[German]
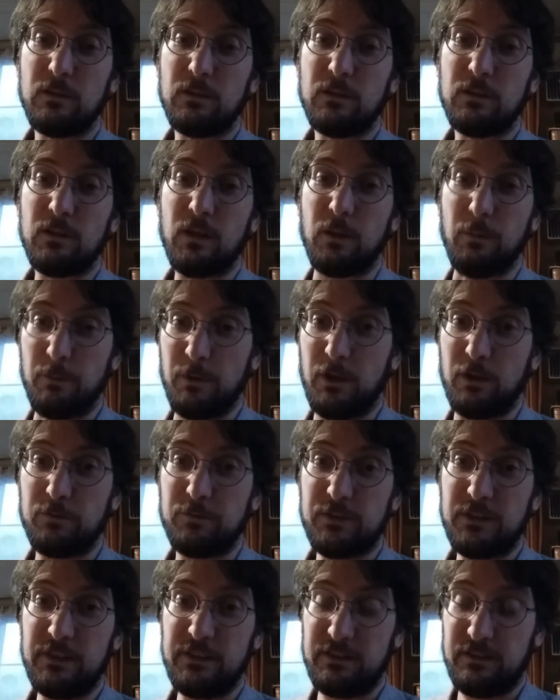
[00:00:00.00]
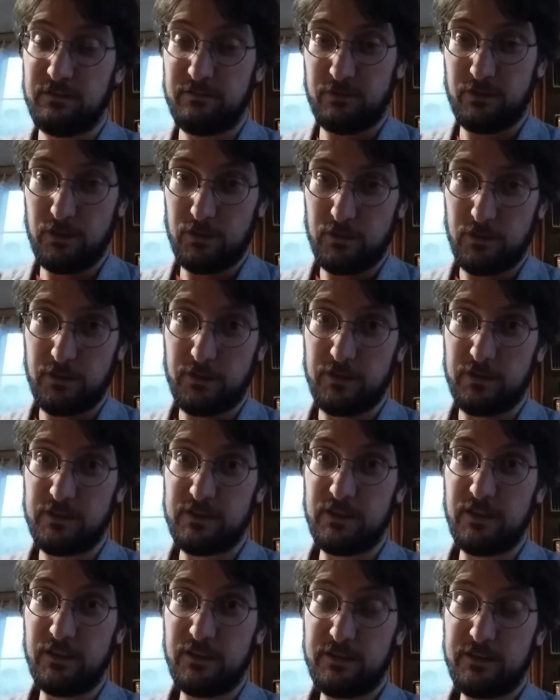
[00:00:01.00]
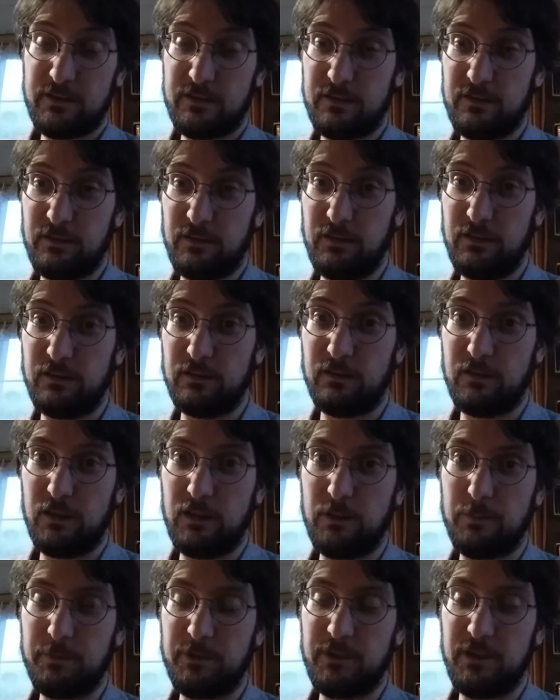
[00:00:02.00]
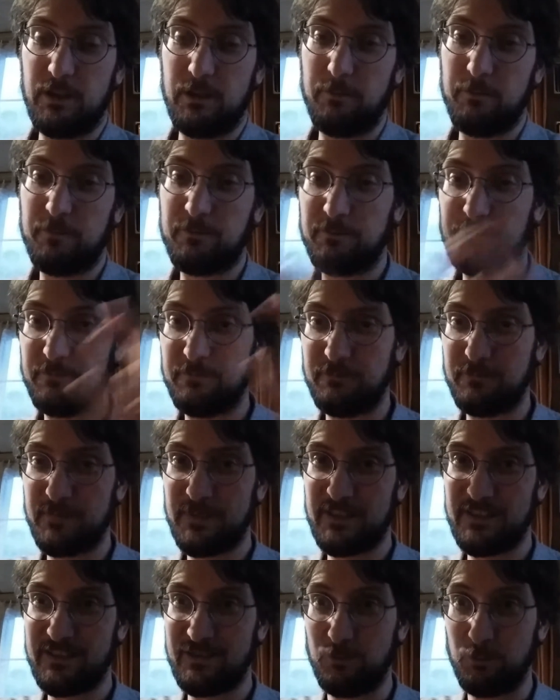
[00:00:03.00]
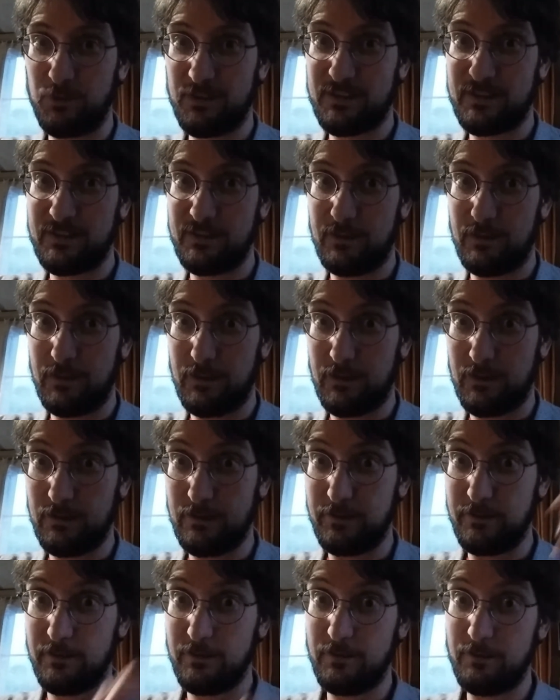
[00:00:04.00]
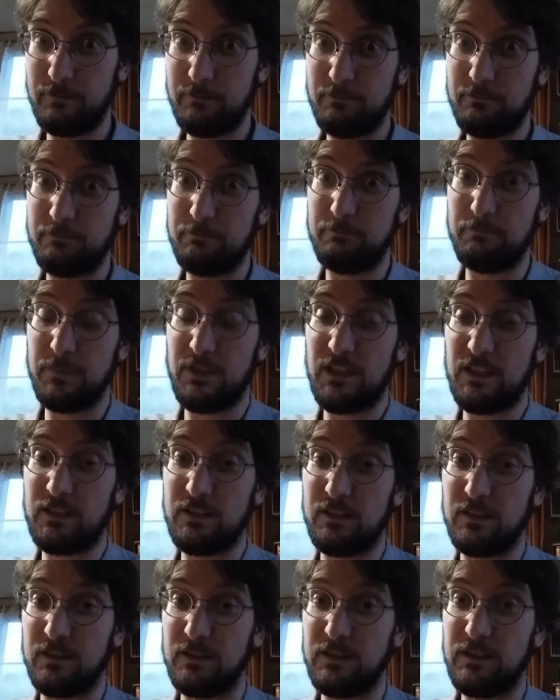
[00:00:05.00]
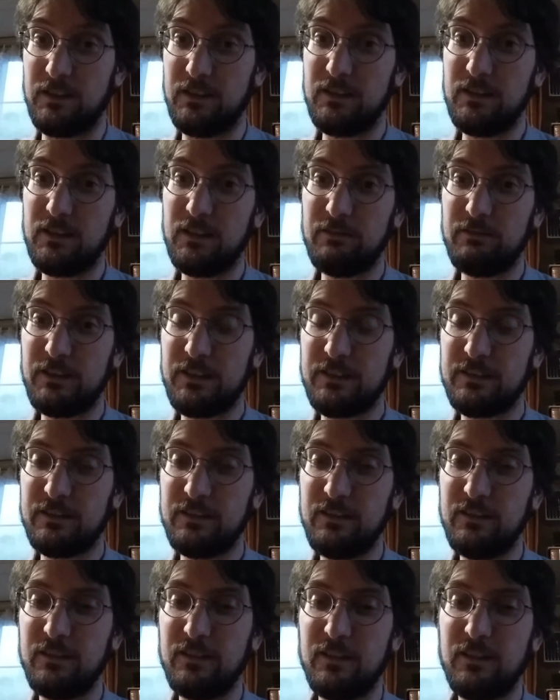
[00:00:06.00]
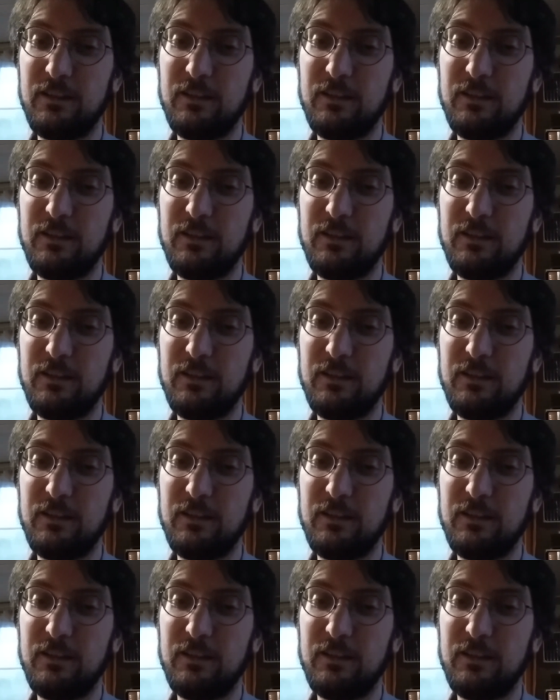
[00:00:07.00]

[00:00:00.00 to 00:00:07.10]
Ich habe auf diesen fraglichen Satz innerhalb der sozialen Medien hingewiesen